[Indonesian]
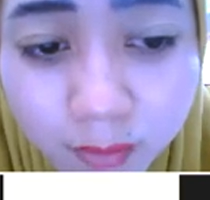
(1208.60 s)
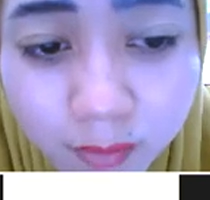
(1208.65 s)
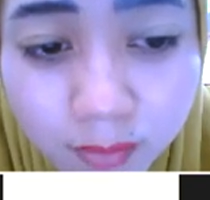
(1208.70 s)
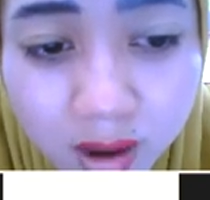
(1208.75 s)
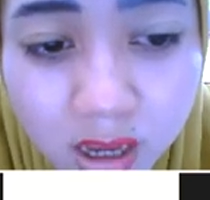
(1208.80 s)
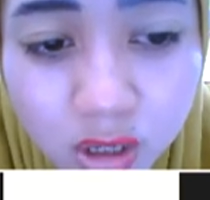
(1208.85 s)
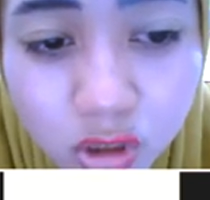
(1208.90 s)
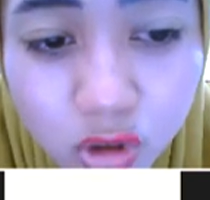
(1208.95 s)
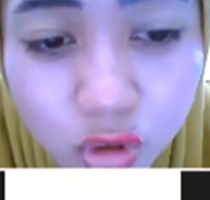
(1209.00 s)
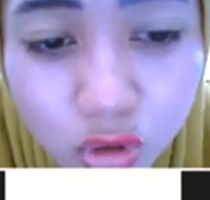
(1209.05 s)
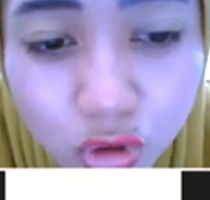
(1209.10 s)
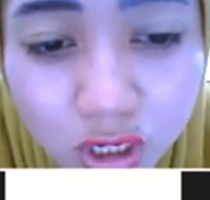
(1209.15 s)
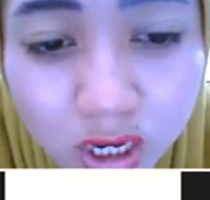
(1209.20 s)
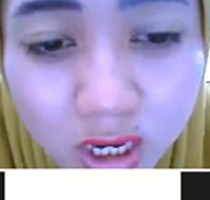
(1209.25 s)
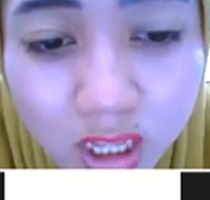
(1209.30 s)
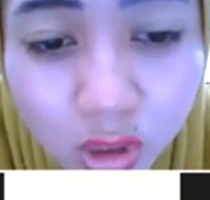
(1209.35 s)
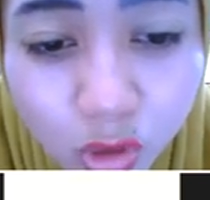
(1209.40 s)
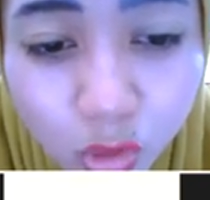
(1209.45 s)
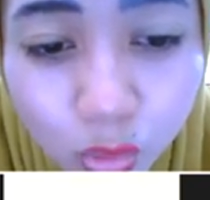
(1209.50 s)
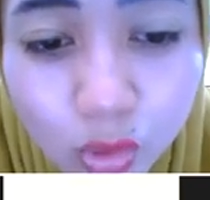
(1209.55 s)
apa?
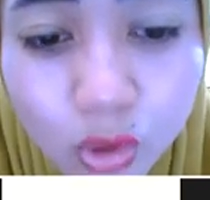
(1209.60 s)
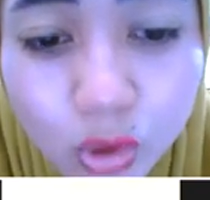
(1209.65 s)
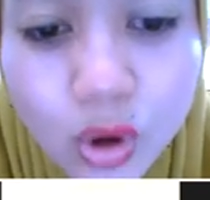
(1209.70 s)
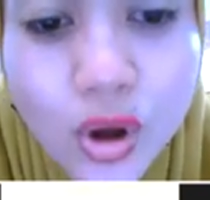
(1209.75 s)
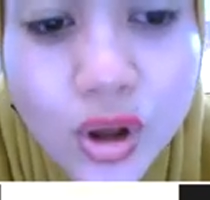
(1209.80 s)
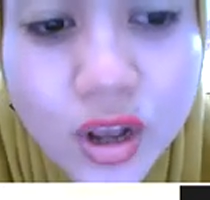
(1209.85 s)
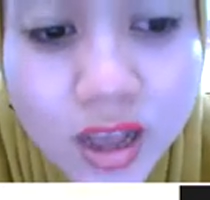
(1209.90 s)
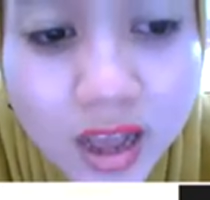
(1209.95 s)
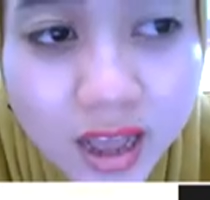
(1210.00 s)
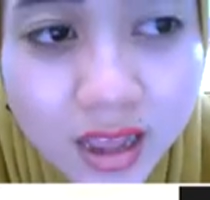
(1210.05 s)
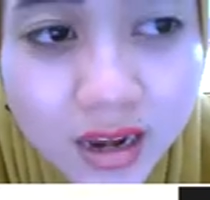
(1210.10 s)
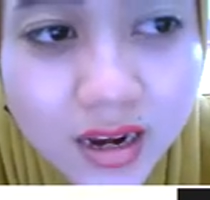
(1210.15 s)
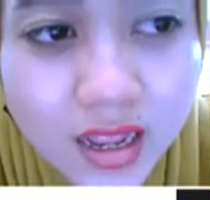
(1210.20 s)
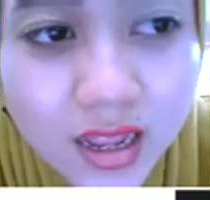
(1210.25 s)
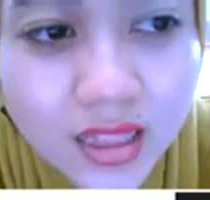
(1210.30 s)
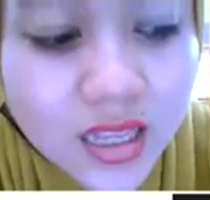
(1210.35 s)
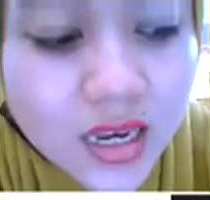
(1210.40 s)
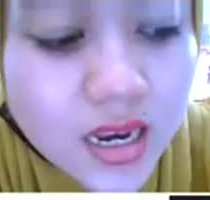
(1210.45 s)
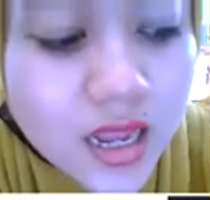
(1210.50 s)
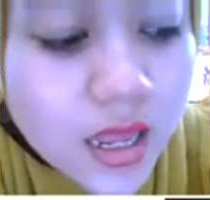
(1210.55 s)
Susunnya itu longgar
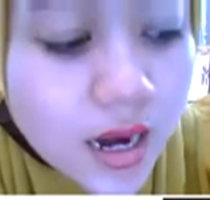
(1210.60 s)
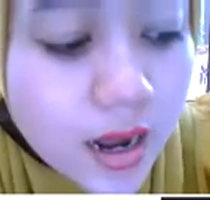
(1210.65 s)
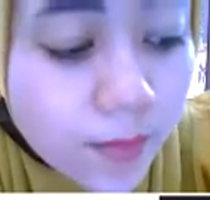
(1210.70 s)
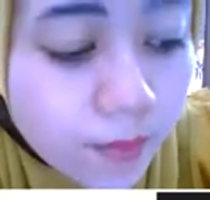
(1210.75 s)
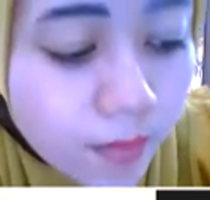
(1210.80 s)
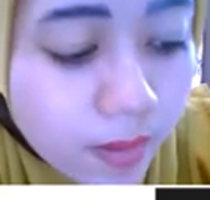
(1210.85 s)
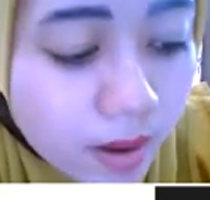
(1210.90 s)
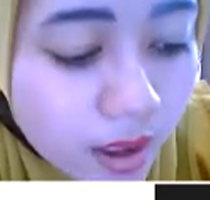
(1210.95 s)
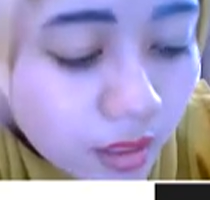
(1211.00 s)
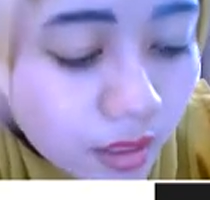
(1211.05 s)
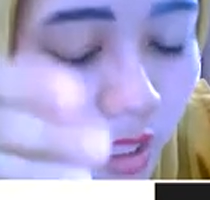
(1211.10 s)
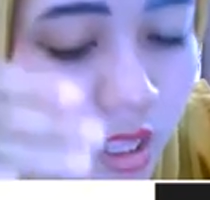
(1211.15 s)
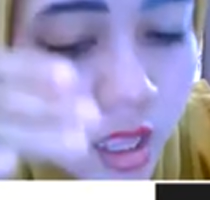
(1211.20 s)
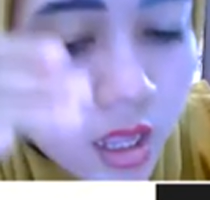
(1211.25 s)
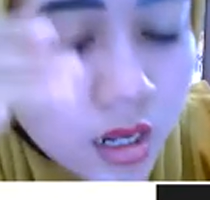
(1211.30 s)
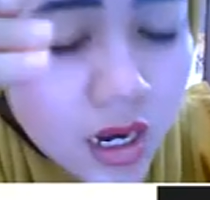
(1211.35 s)
dan tidak rapat.